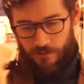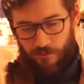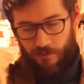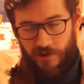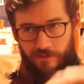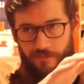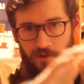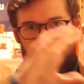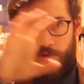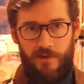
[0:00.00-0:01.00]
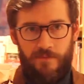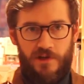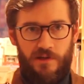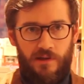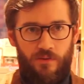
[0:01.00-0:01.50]
Donc il faut vraiment
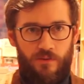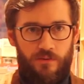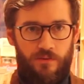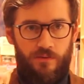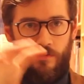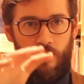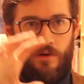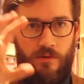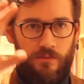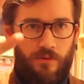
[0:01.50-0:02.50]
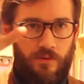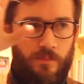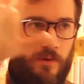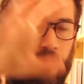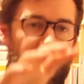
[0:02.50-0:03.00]
imaginer deux, clans. Donc le
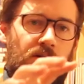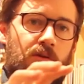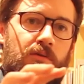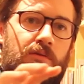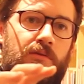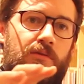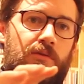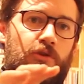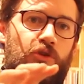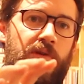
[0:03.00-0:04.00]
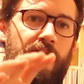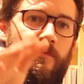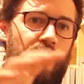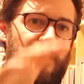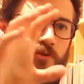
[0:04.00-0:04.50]
premier clan euh, juif,
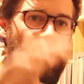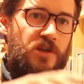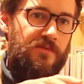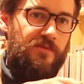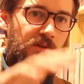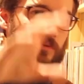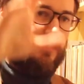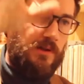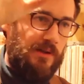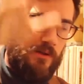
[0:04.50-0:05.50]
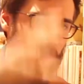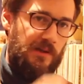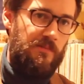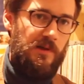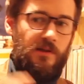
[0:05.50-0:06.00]
donc c'est l'Ugif, c'est tous les,
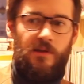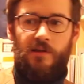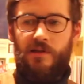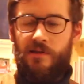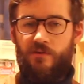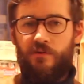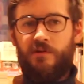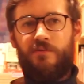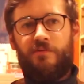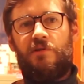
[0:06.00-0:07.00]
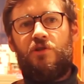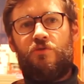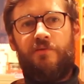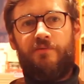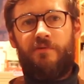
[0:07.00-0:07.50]
notables, et les autres qui sont des
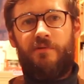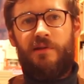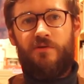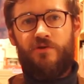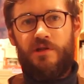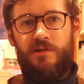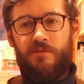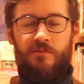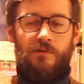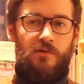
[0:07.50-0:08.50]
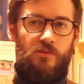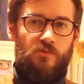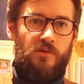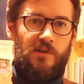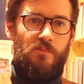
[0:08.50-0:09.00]
juifs euh, étrangers,
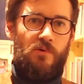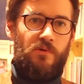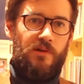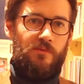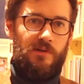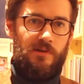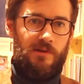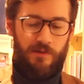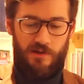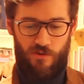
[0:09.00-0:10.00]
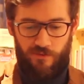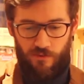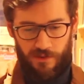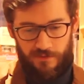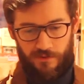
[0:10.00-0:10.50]
souvent des Polonais ou des, des juifs
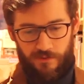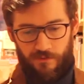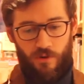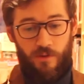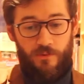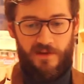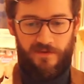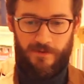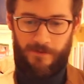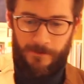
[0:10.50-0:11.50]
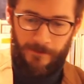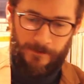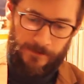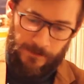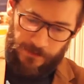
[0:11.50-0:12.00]
de l'Europe de l'Est.
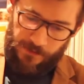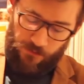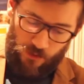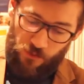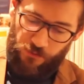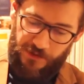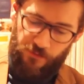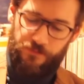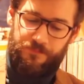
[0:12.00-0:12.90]
Donc je continue.